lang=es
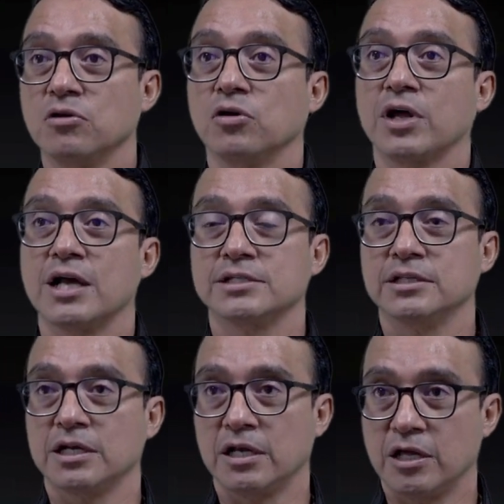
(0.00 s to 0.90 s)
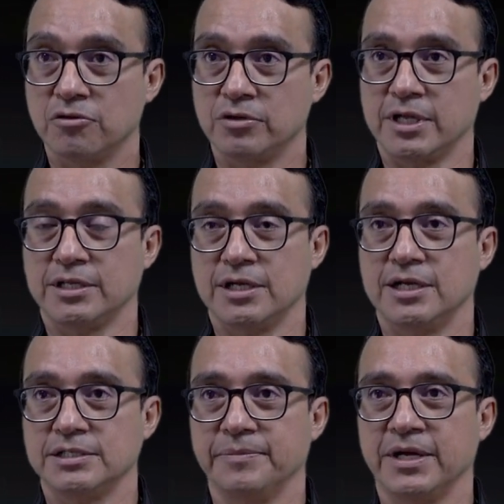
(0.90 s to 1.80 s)
lo que has entrenado durante
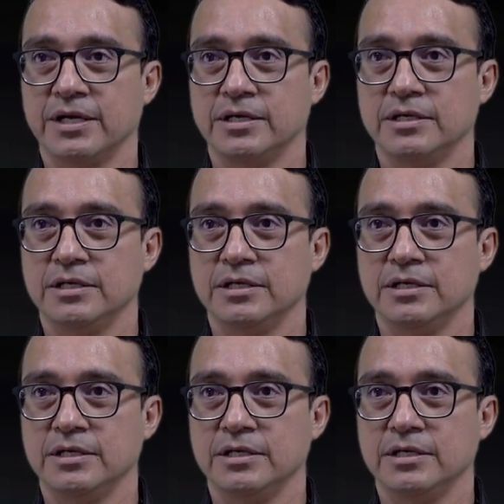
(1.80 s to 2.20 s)
la semana.